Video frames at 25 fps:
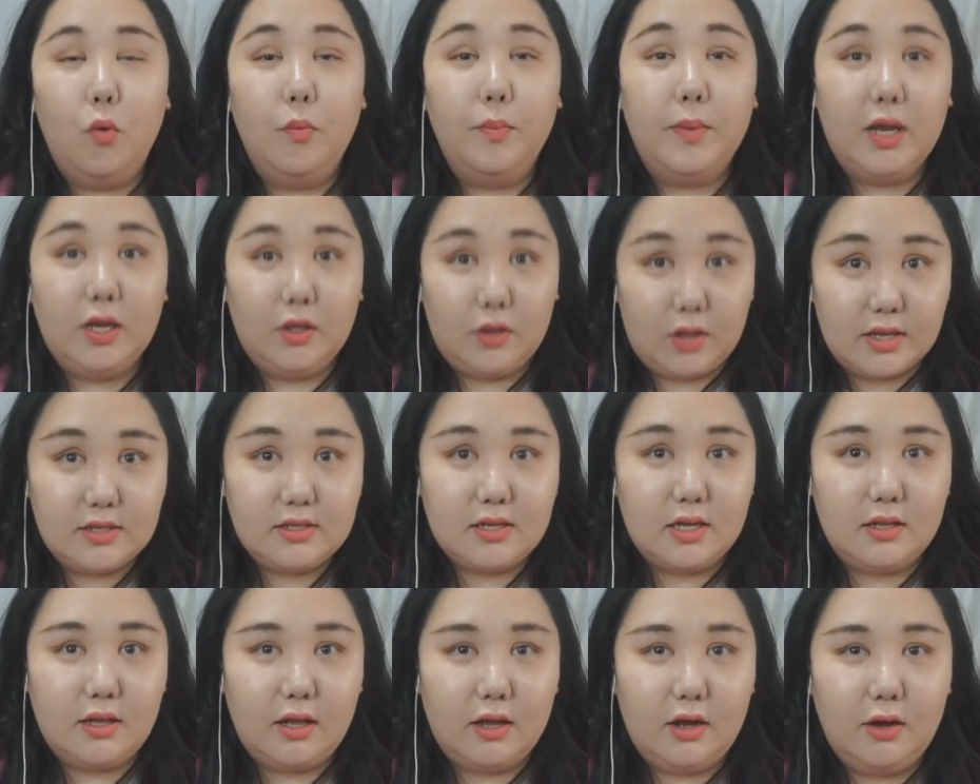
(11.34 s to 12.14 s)
봄이
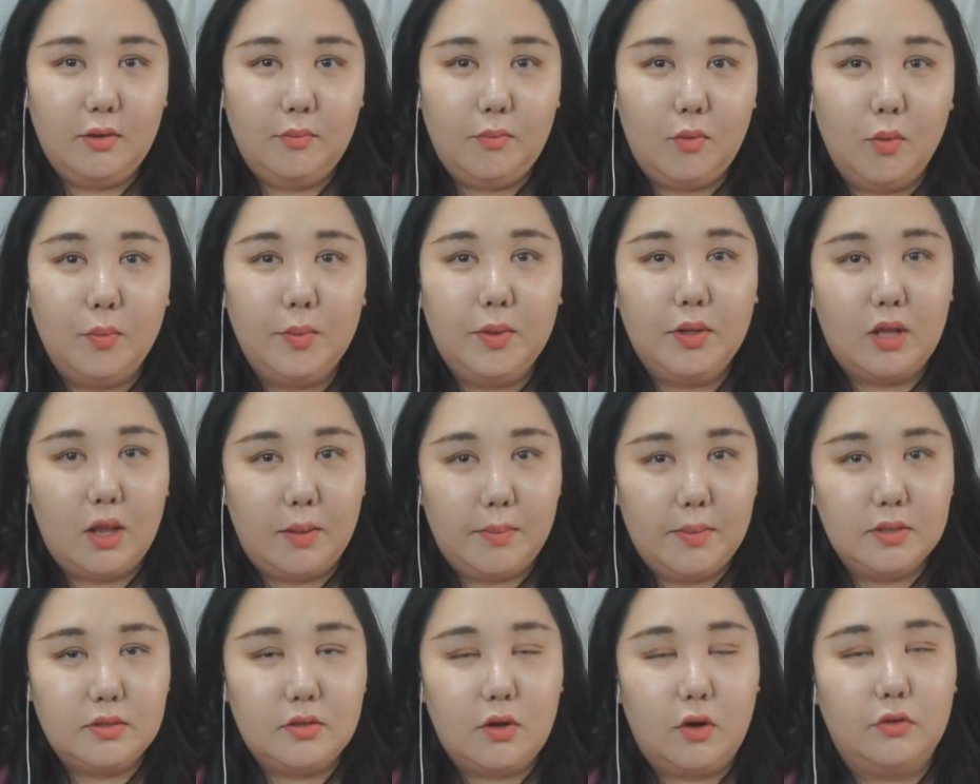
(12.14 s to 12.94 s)
되잖아요 봄이
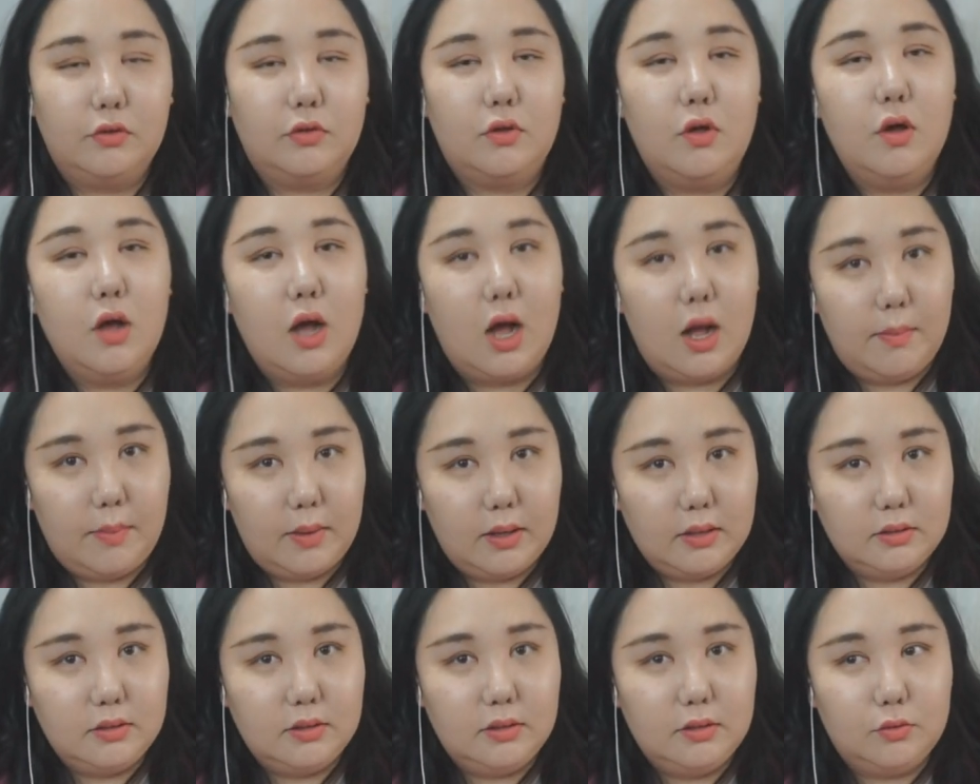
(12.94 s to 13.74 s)
되면서 어떤
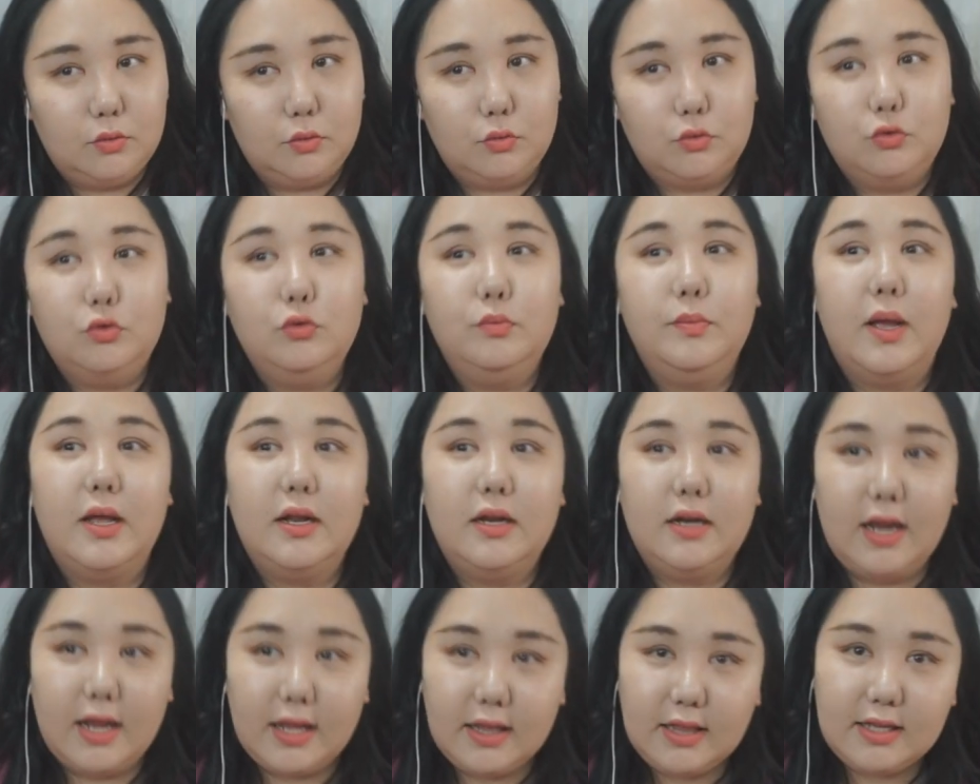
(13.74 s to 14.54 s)
가방들을 또
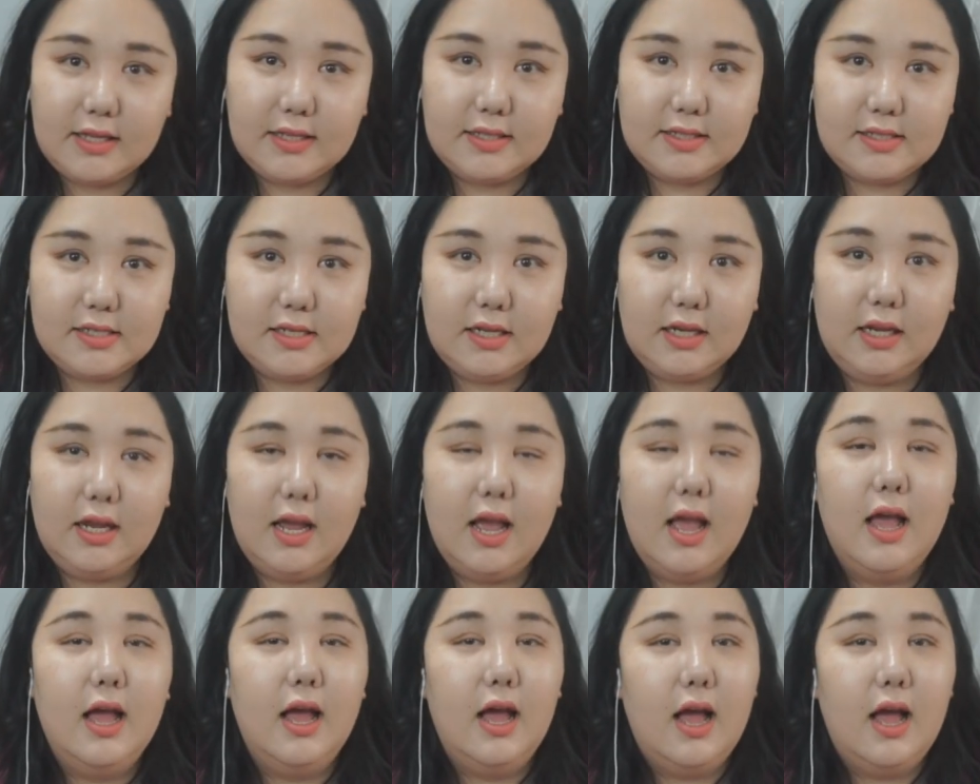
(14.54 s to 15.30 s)
구매를 했는지